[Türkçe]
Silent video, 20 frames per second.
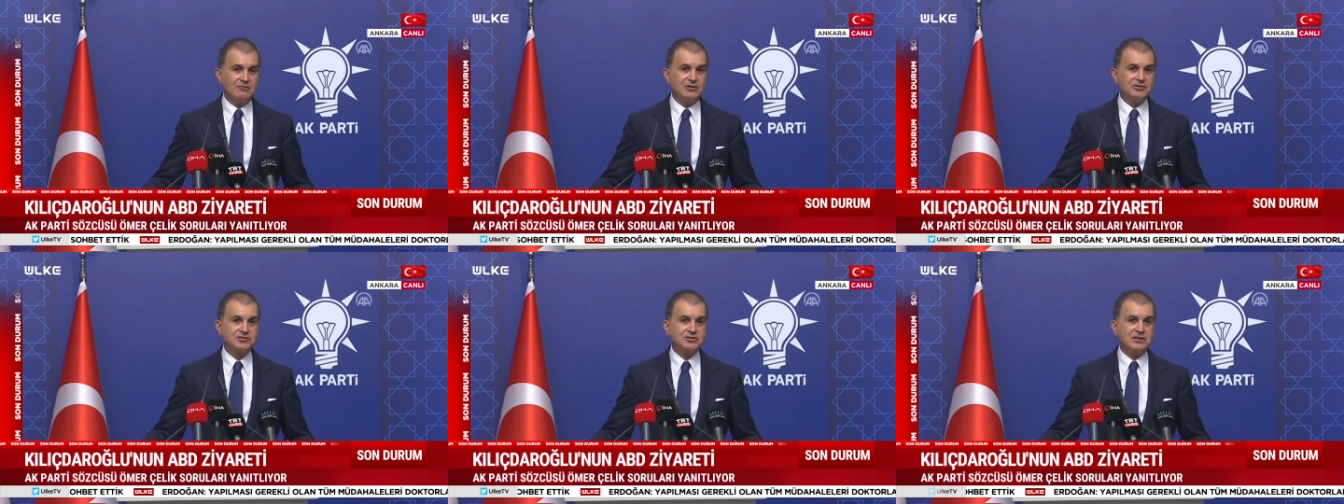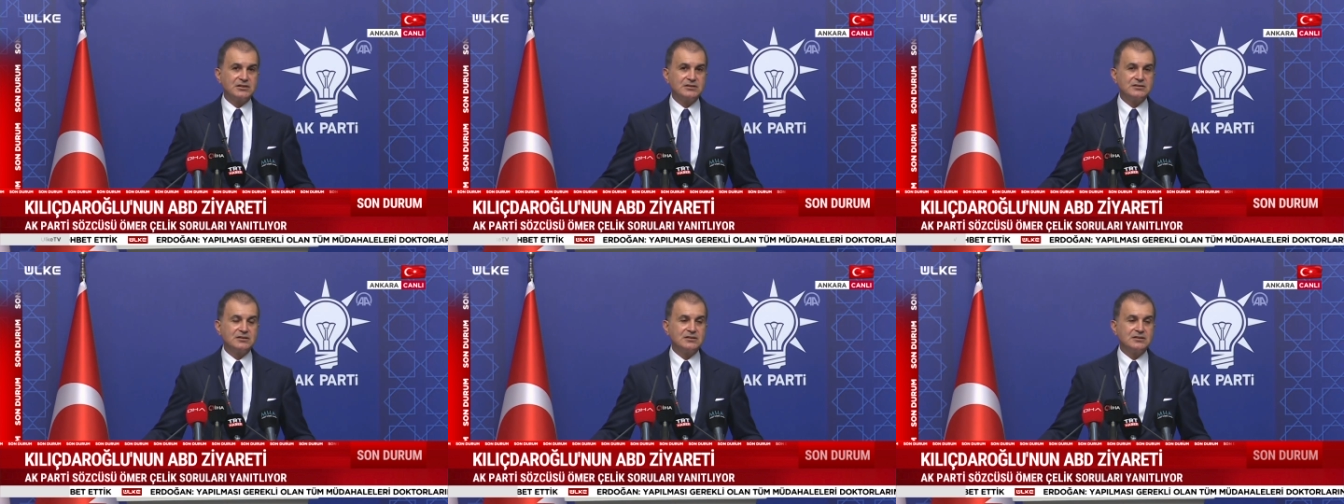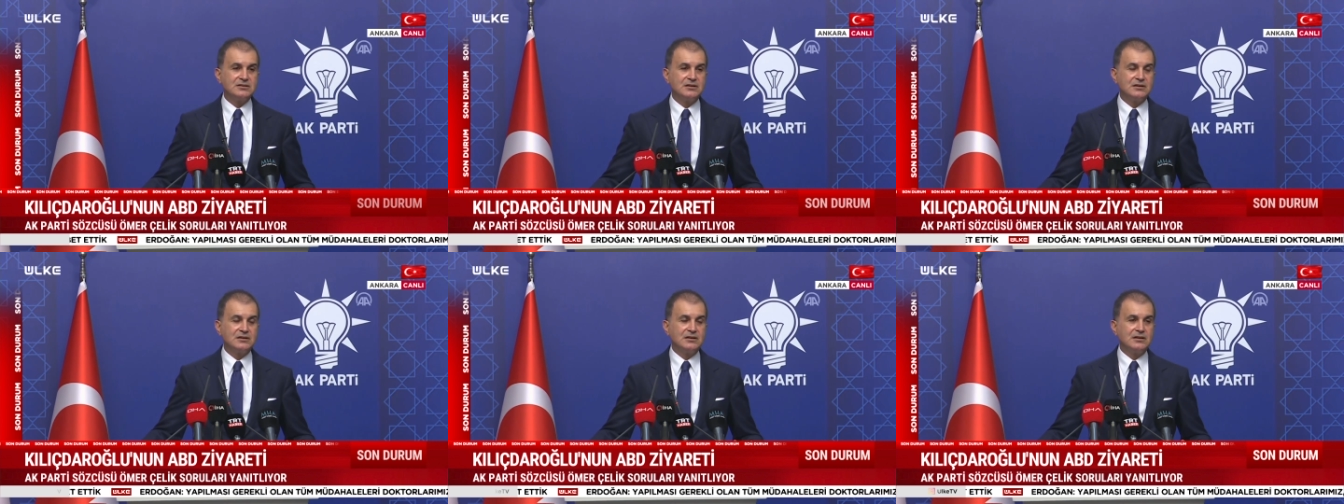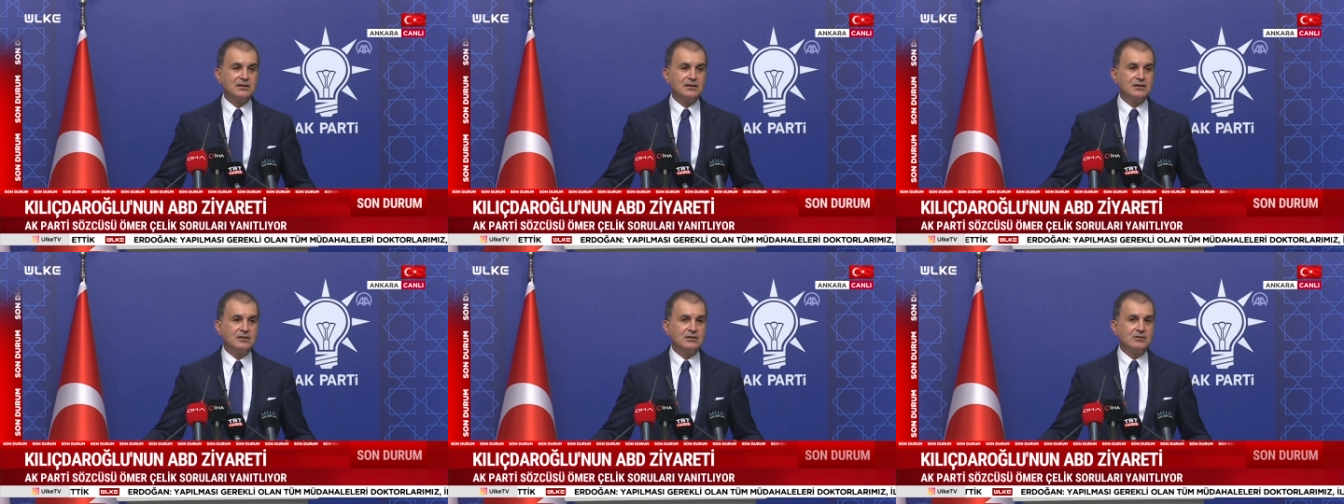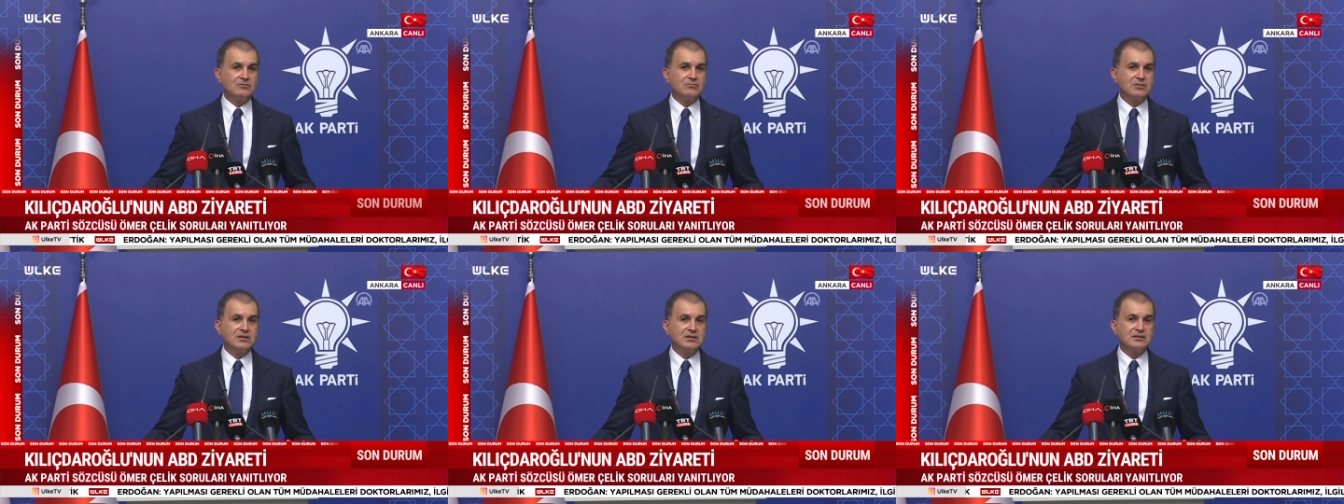başkanının
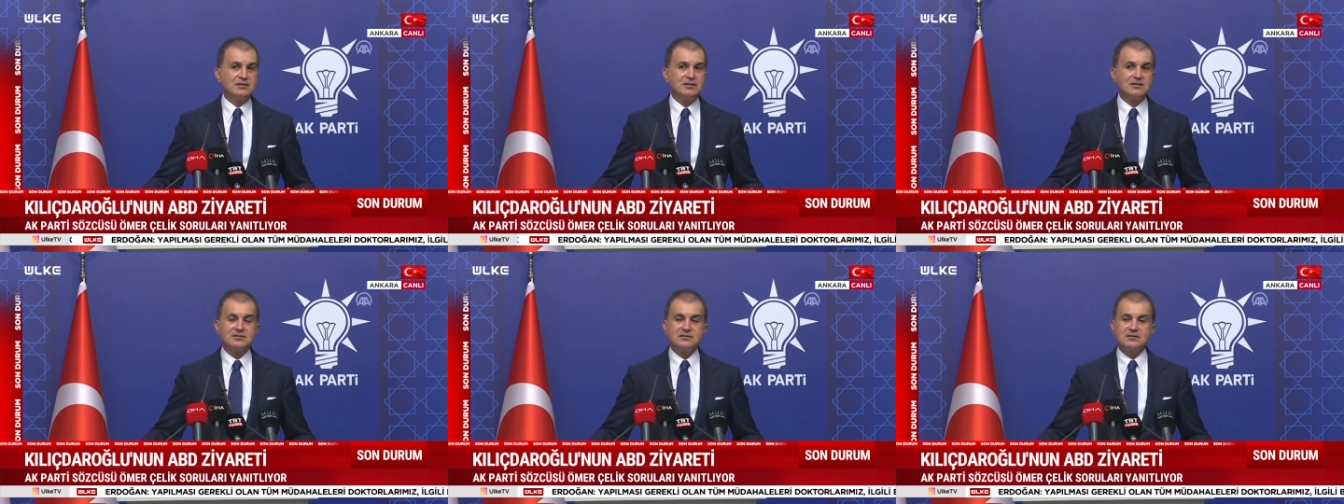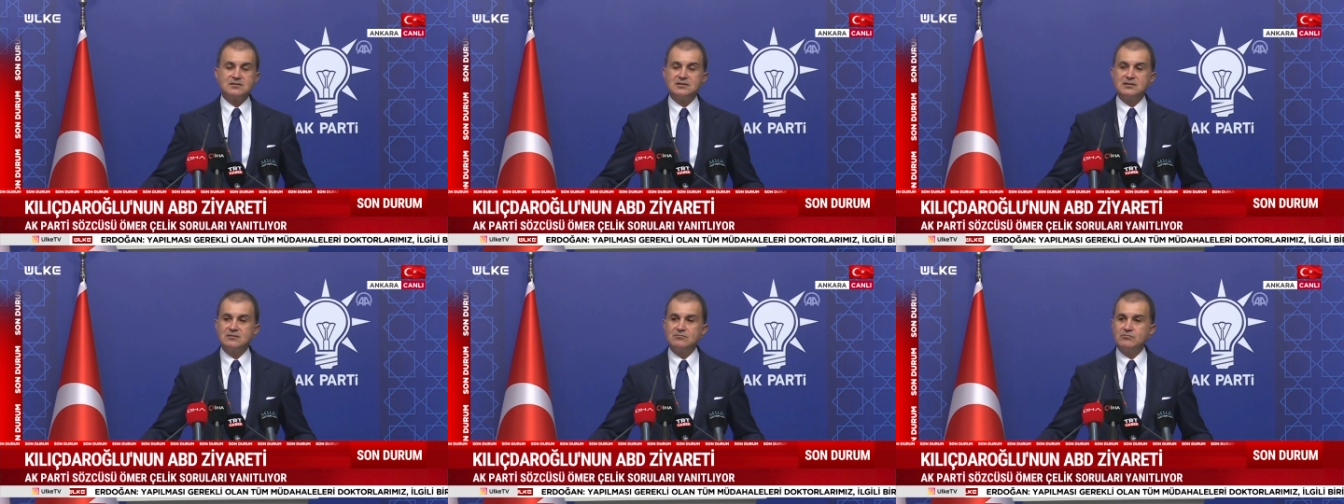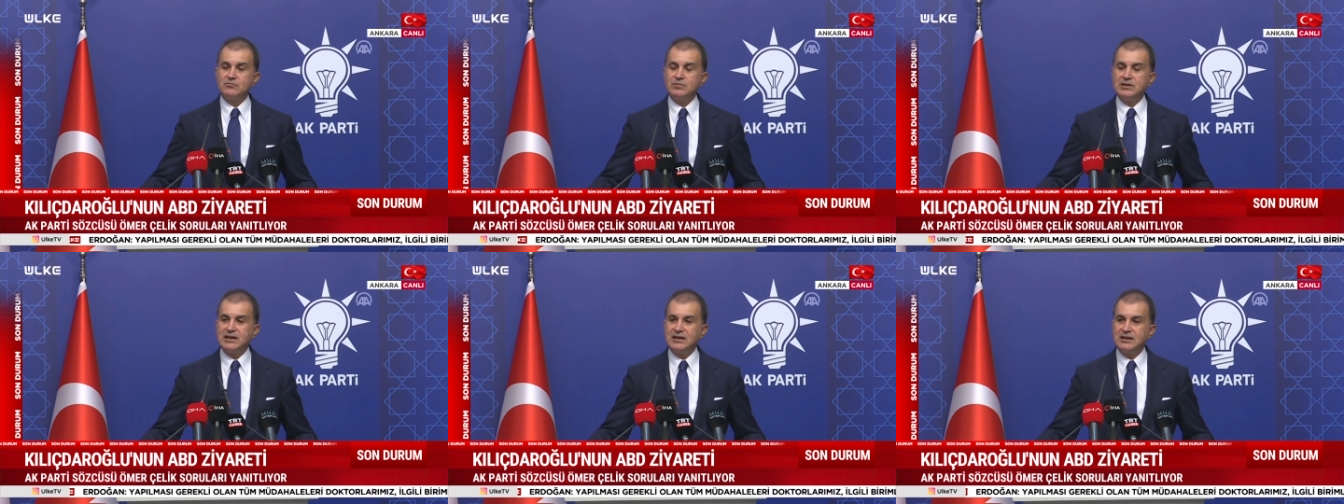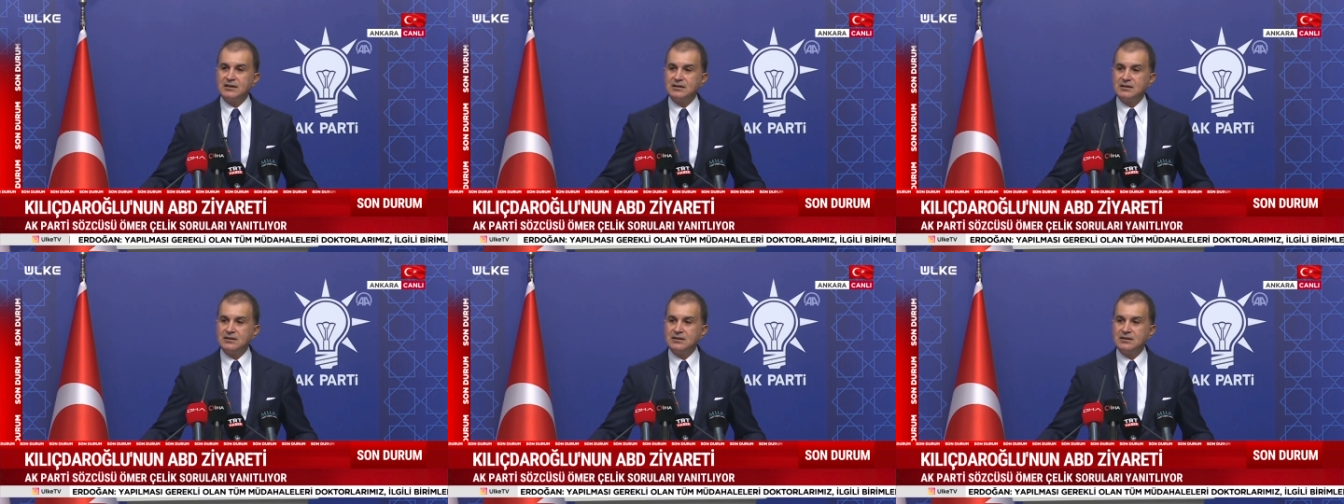bir gezisinin bile